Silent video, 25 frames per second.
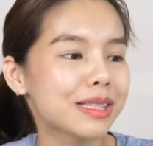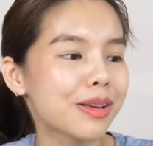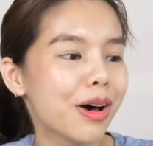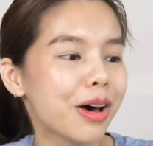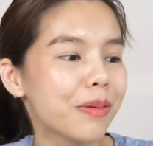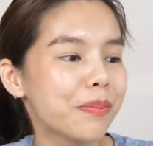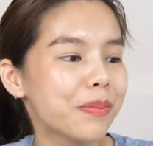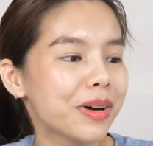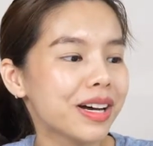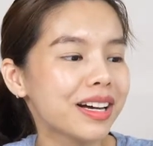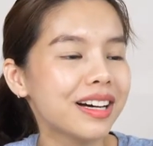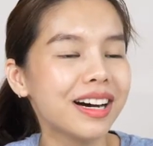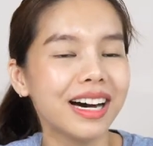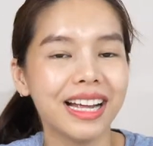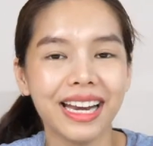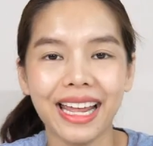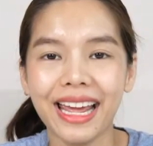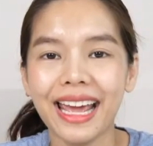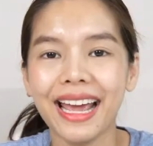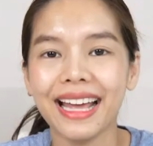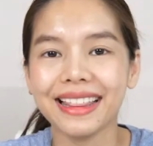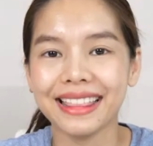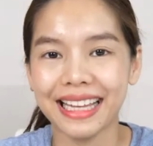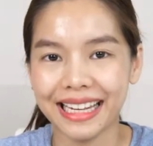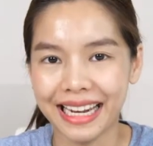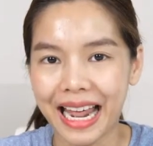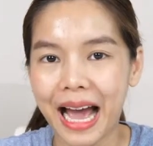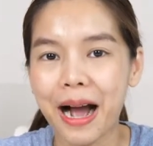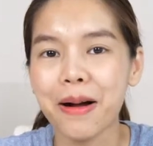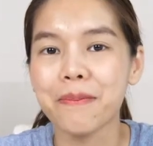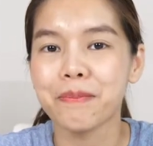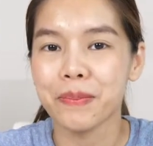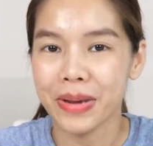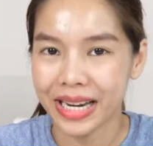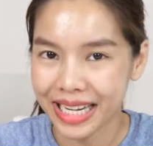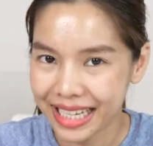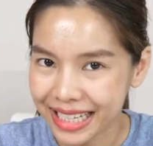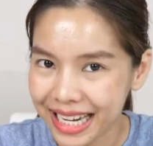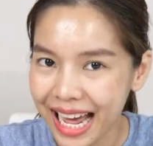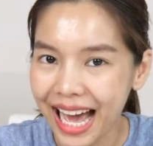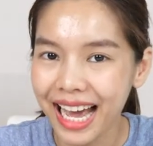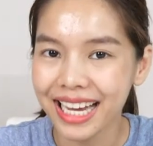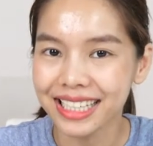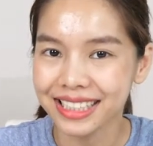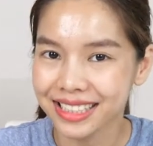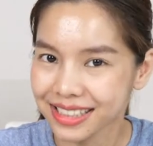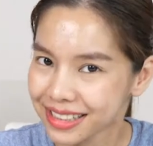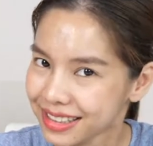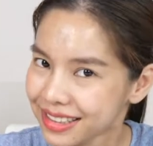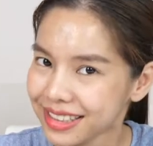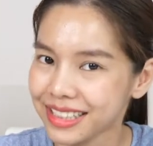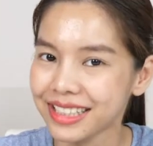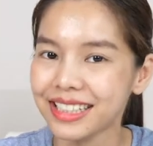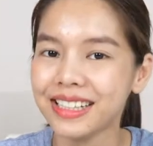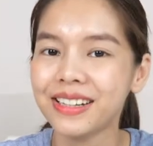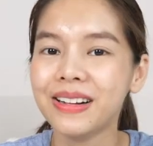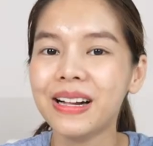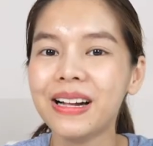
ซอสมะเขือเทศ แต่นางเป็นได้เฉย